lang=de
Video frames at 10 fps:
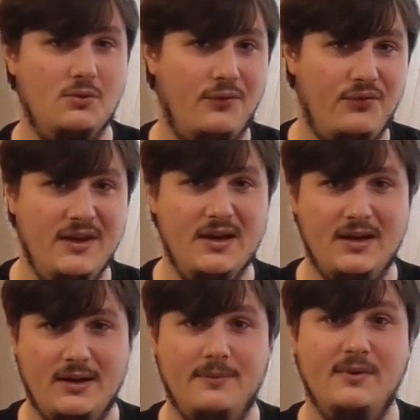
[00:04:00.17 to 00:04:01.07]
nur
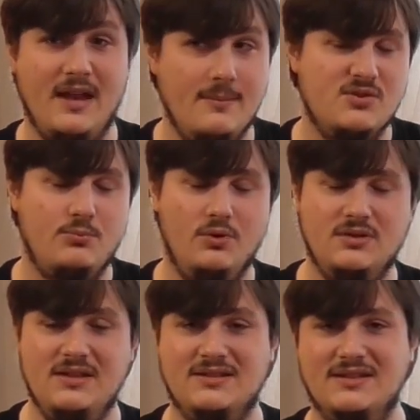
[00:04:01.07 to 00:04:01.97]
vier Lebenspunkte
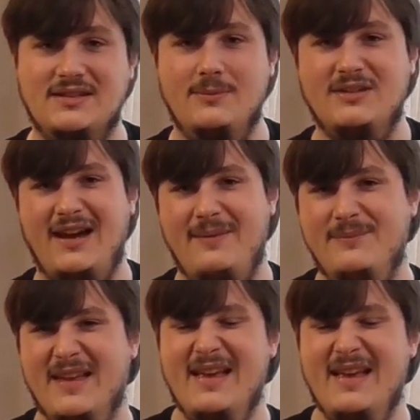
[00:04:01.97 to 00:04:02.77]
insgesamt haben,